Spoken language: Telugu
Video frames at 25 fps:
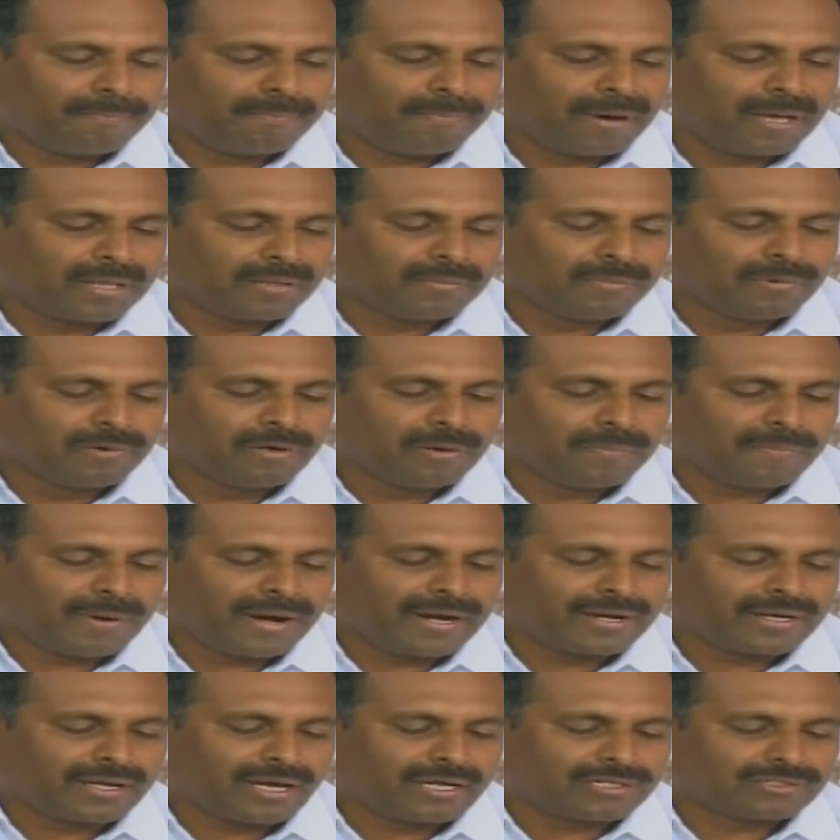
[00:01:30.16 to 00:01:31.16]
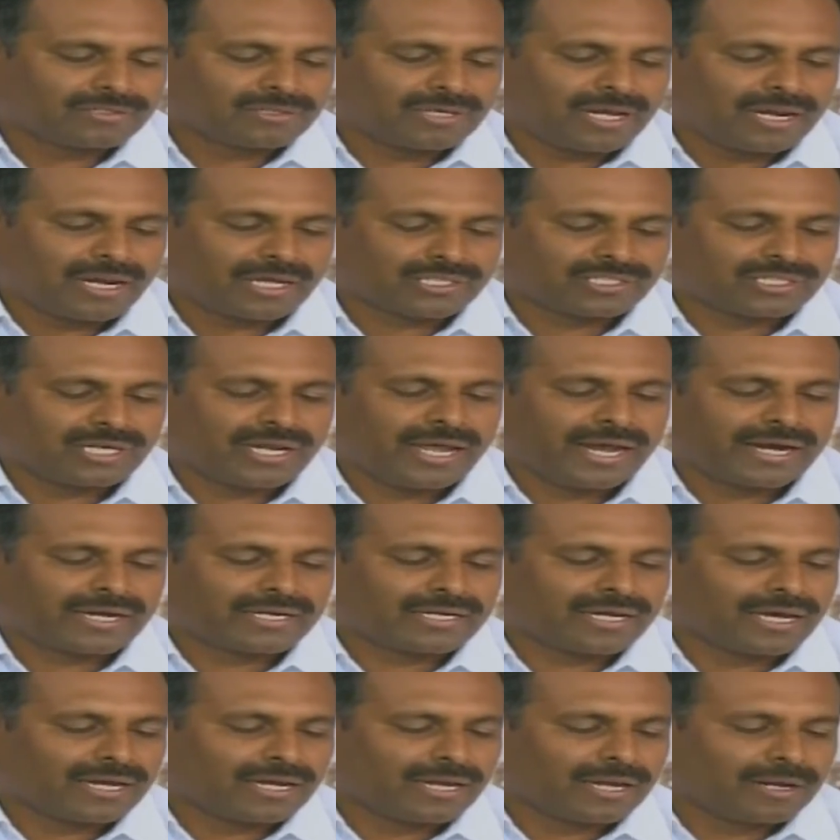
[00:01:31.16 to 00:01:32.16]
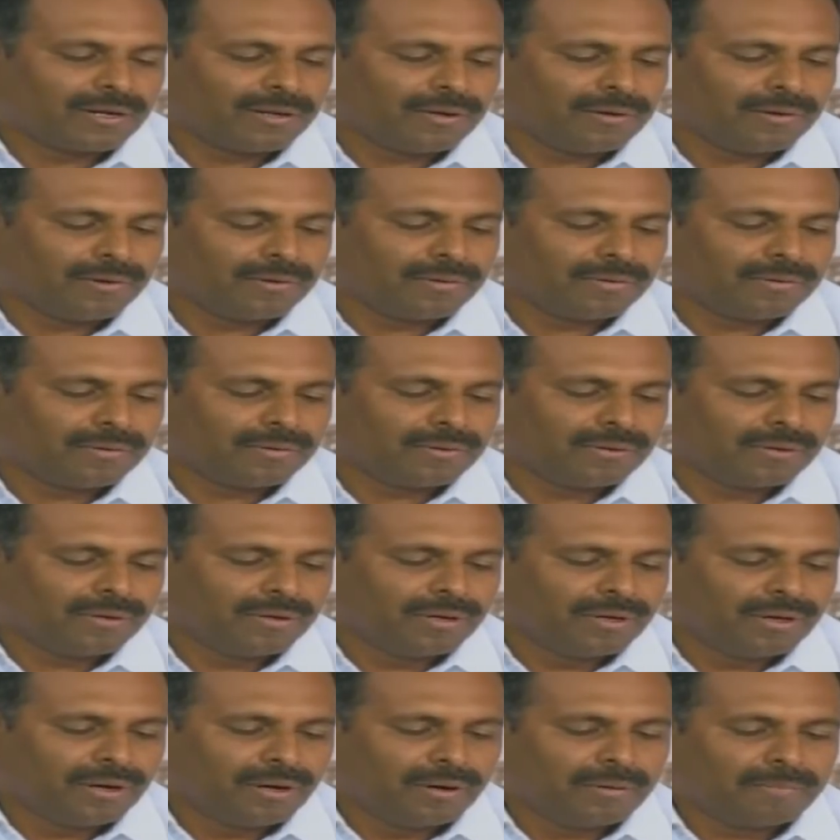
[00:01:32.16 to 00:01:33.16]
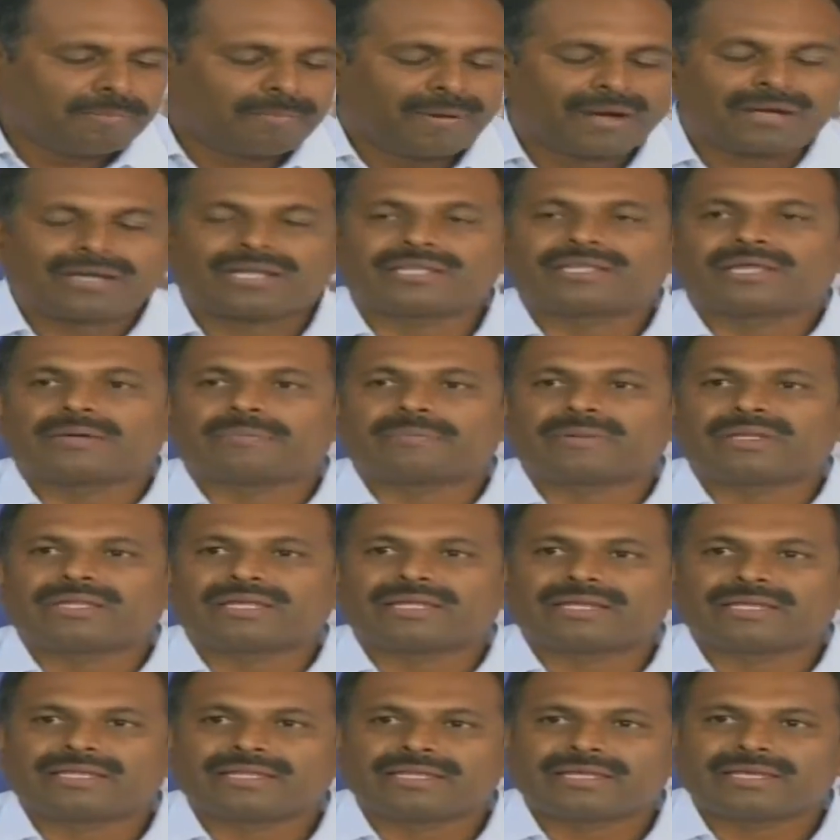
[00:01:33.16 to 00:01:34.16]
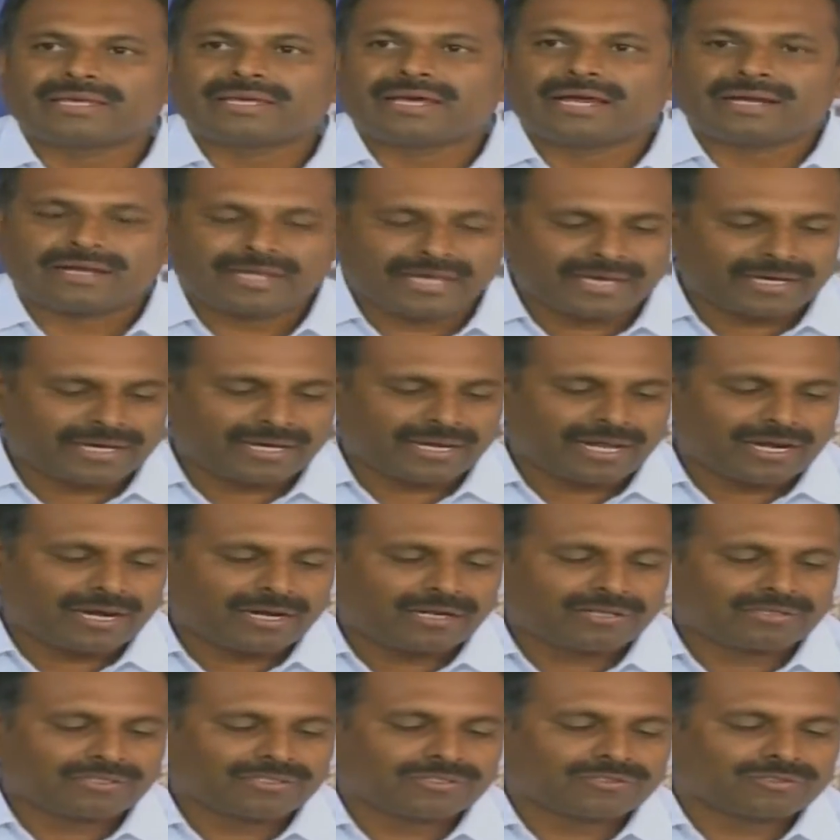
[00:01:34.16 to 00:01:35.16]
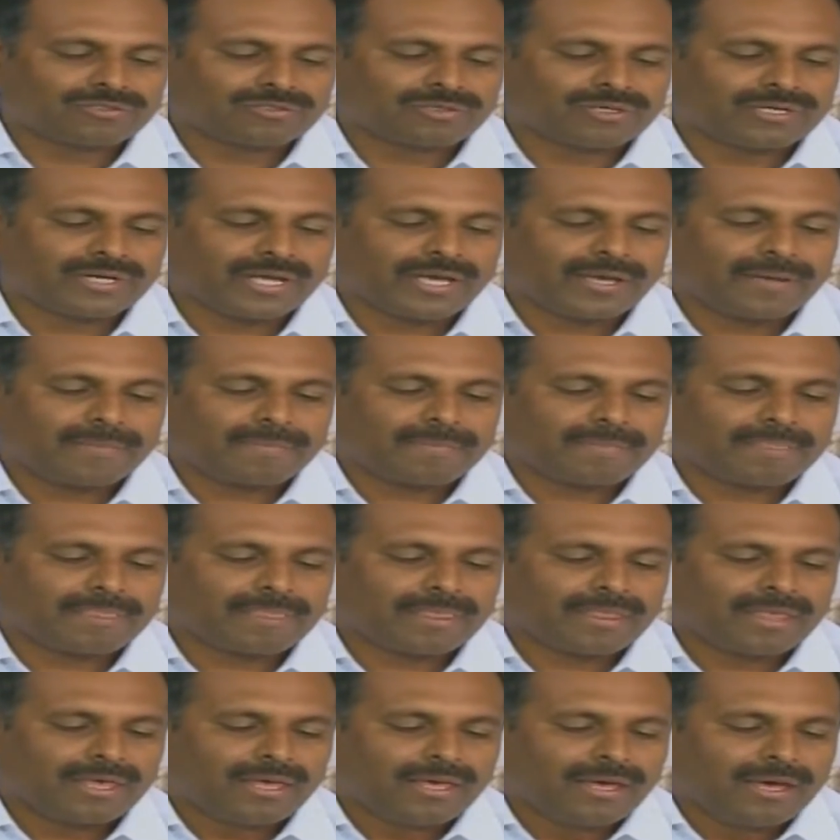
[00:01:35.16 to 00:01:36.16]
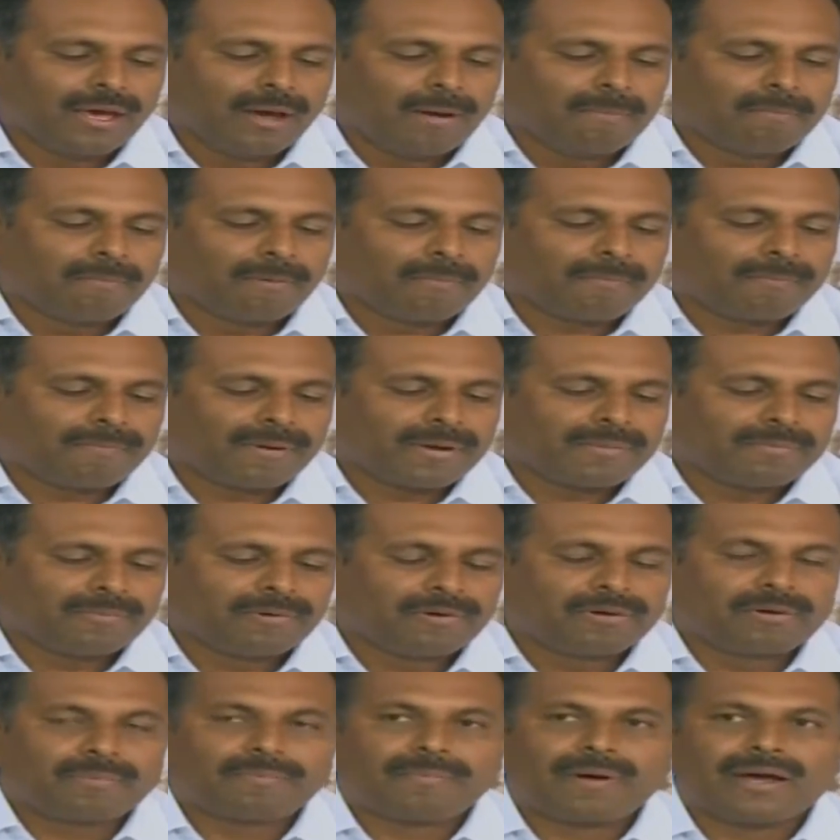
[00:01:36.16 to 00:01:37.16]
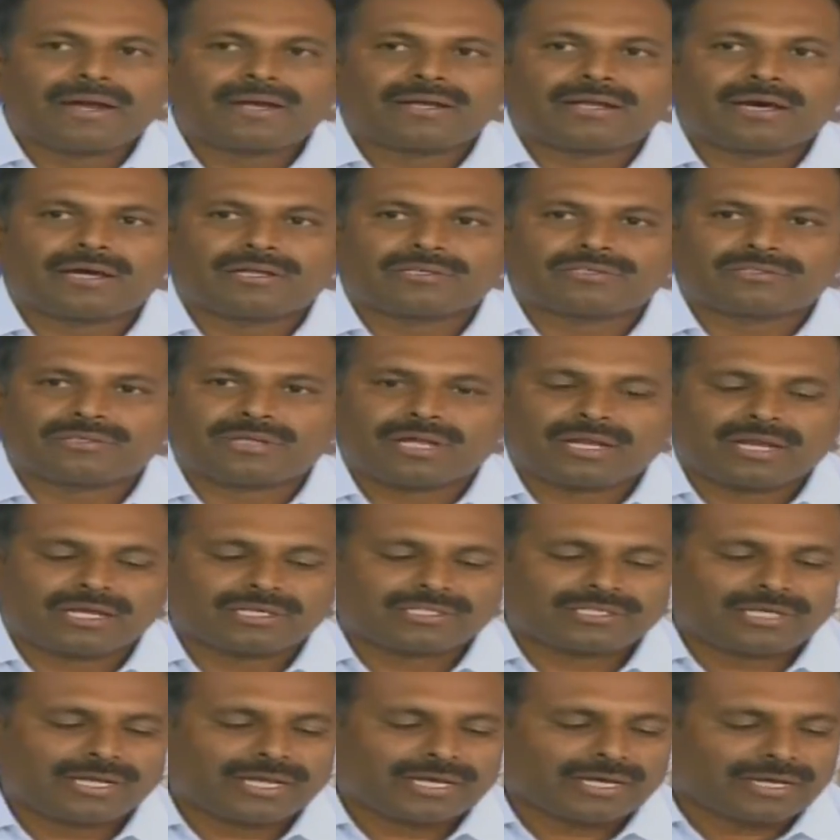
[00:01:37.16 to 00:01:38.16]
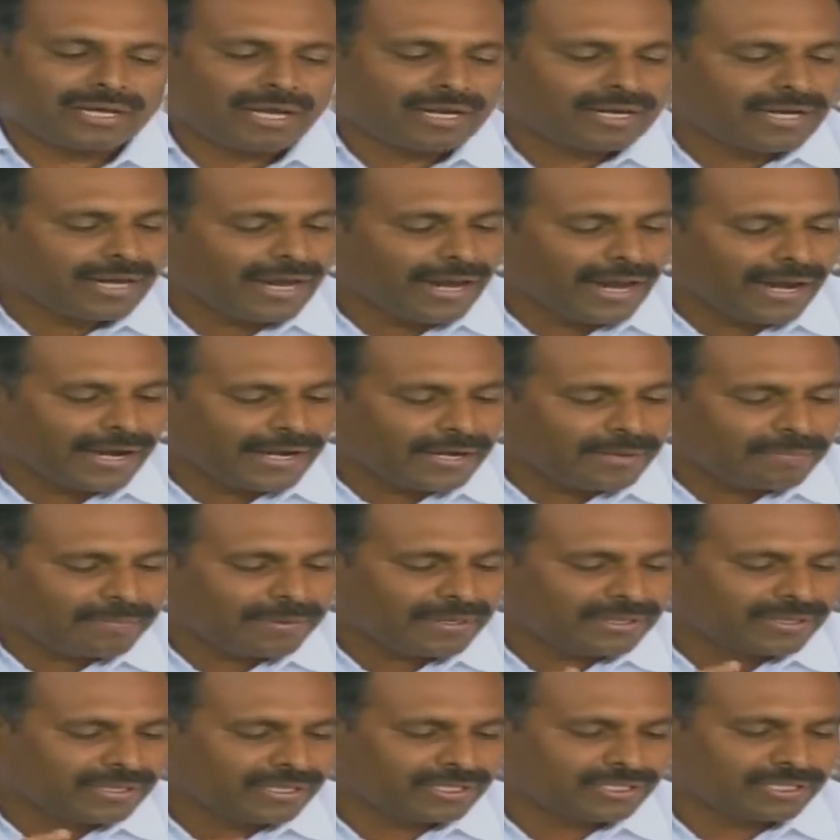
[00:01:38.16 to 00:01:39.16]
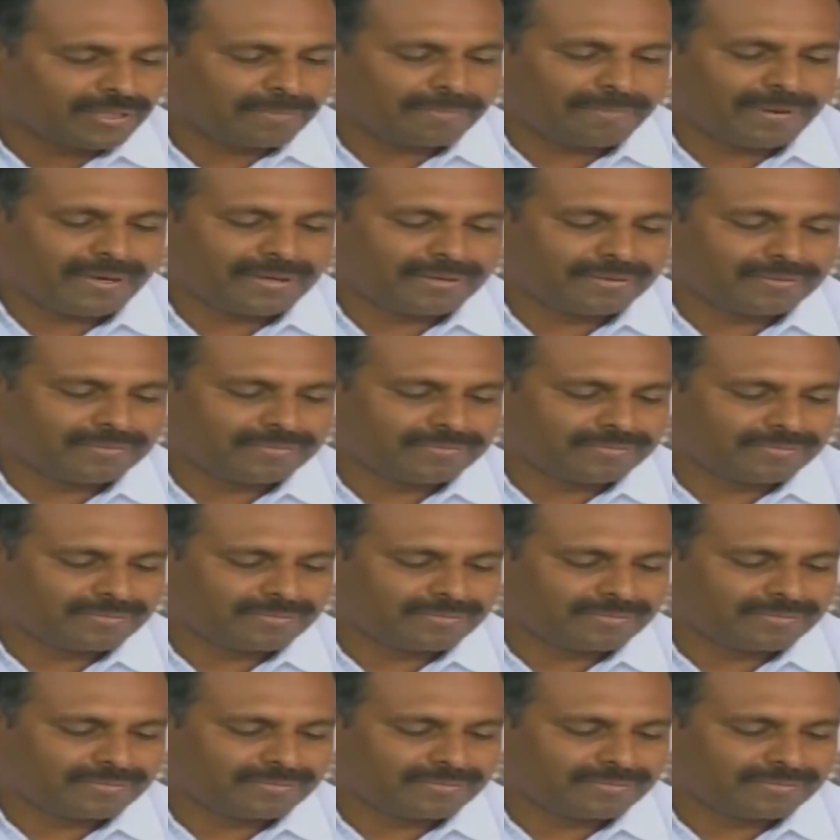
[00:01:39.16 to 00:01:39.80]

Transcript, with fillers: పదమూడు పాయింట్ ఆరు సున్నా లక్షల హెక్టార్లలో పంట దెబ్బతినింది అంటే ఎకరాలలో చూసుకుంటే ముప్పై మూడు పాయింట్ ఆరు సున్నా లక్షల ఎకరాలు ఎండిపోయిందని చెప్పారు